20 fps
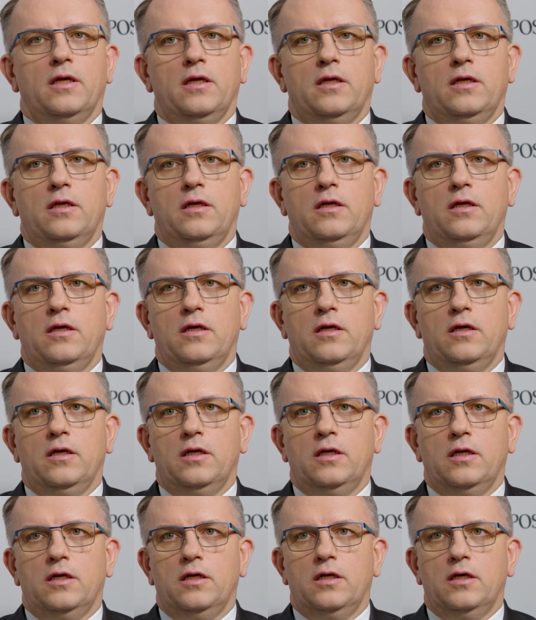I,
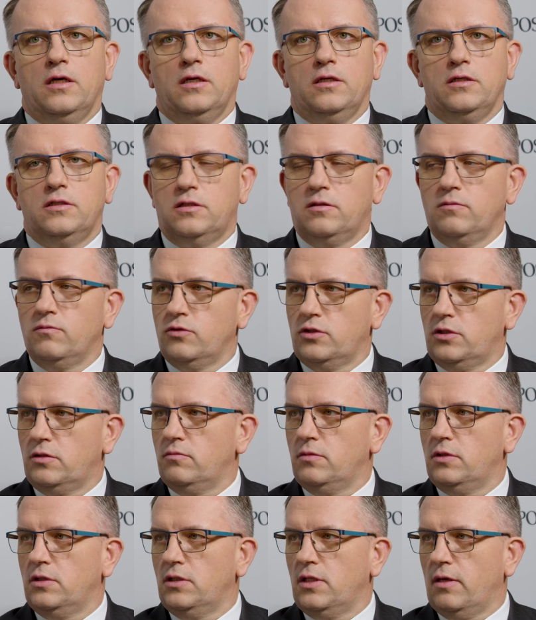I, z tym
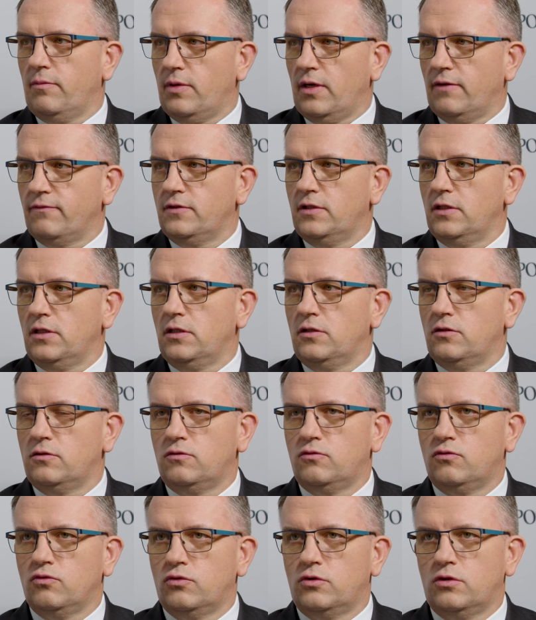musimy naprawdę
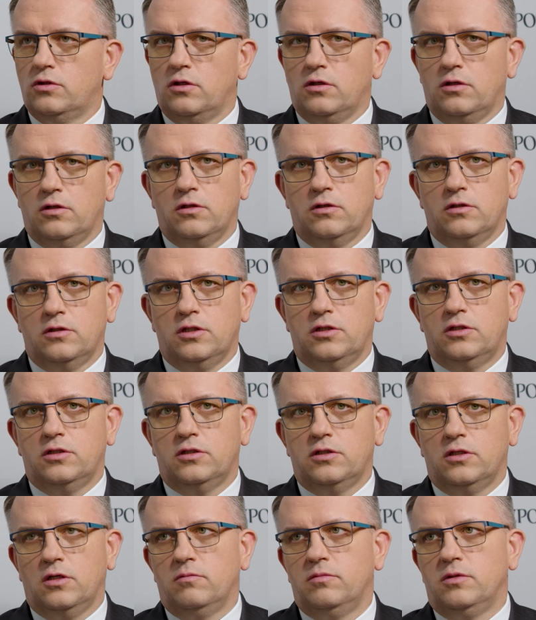dużo rzeczy
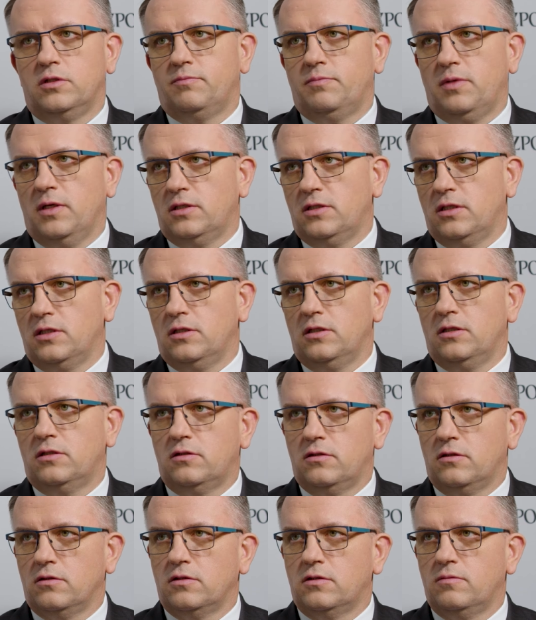zrobić. Pierwsza rzecz
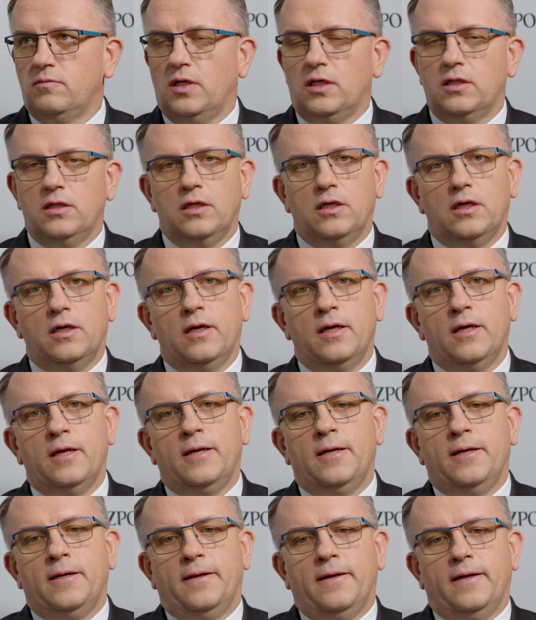to zmiana
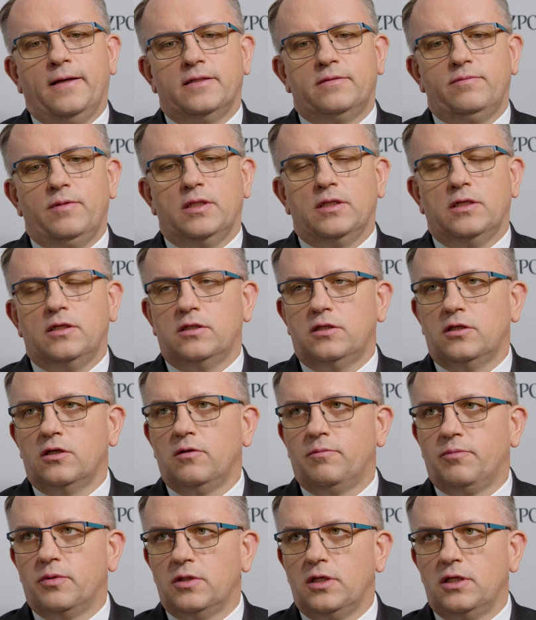zmiana
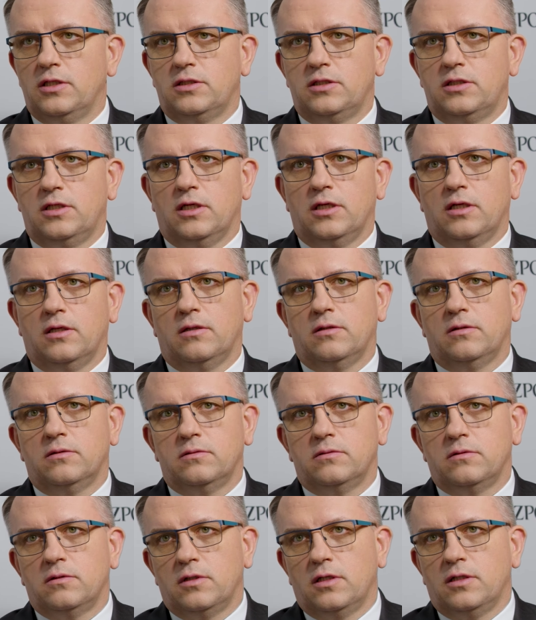naszego podejścia.
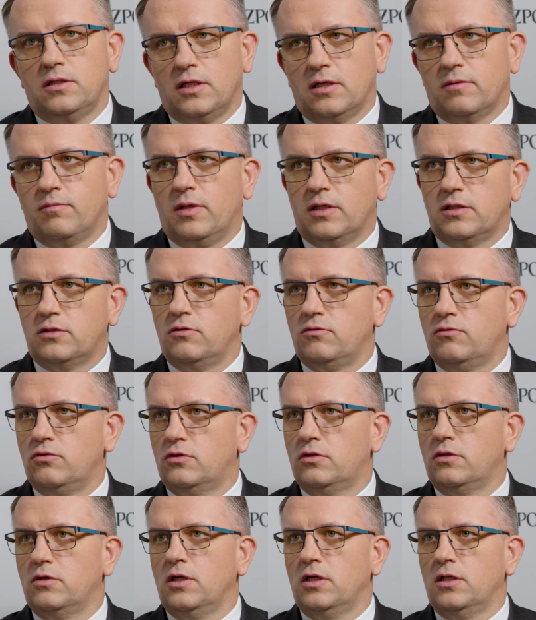No jednak bardzo
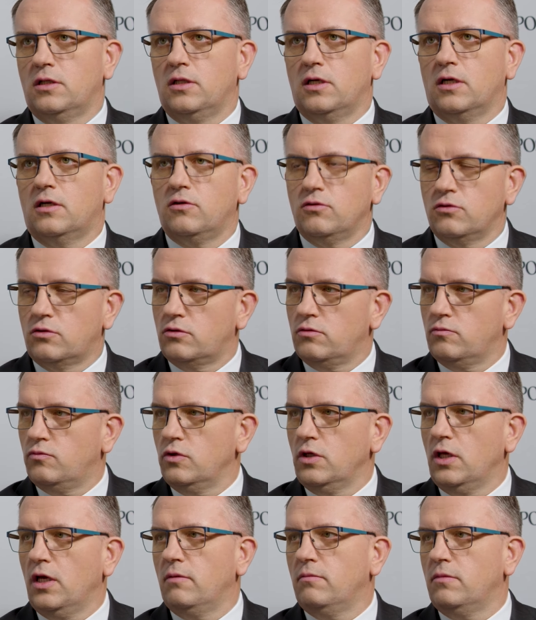dużo jednak
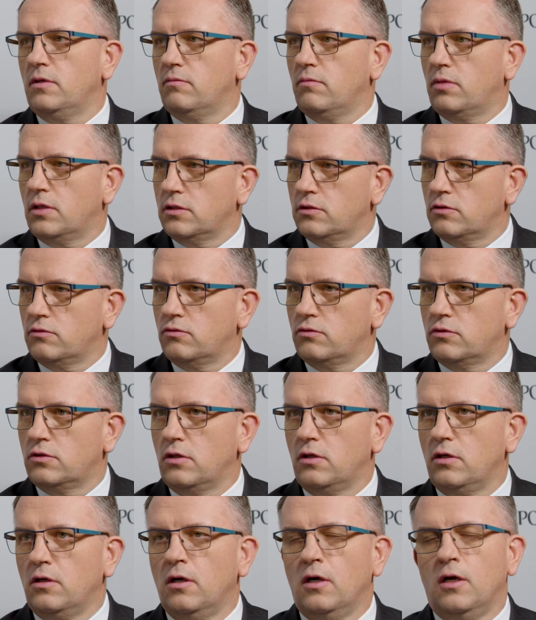konsumujemy, bardzo
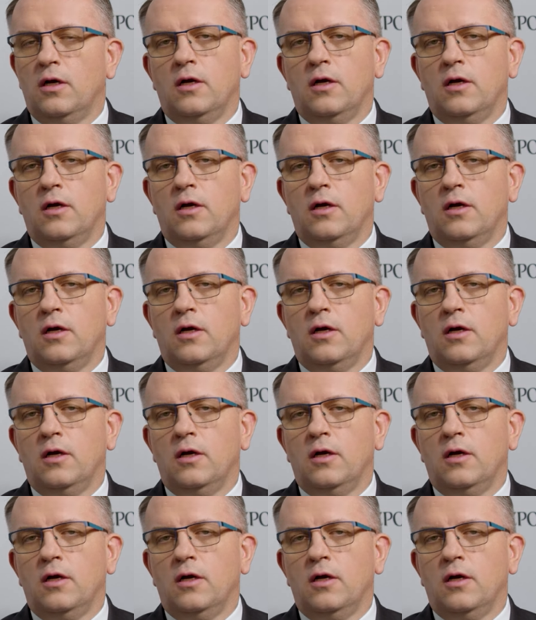dużo